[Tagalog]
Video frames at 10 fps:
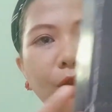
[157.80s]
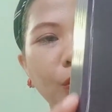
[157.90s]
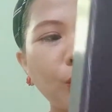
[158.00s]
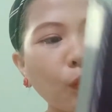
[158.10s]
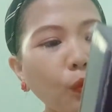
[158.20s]

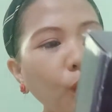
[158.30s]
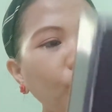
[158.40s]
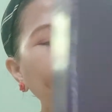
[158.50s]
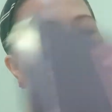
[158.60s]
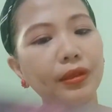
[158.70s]

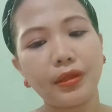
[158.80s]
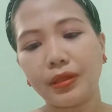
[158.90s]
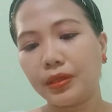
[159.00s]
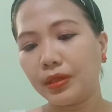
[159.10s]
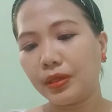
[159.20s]
tung
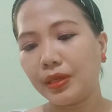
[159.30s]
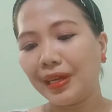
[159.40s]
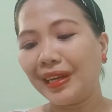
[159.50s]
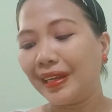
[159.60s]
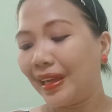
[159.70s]

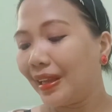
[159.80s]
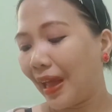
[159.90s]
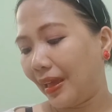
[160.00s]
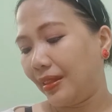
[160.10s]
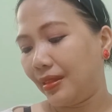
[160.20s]
ring
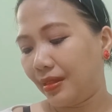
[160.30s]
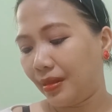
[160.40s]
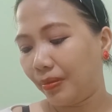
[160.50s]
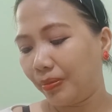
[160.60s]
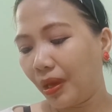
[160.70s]
light
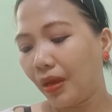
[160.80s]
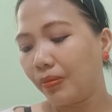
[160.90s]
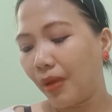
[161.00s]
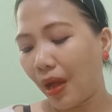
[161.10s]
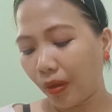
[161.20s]
pink,
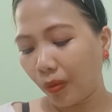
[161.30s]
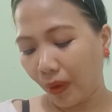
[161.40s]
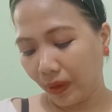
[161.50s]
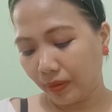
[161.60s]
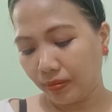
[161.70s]
black, white.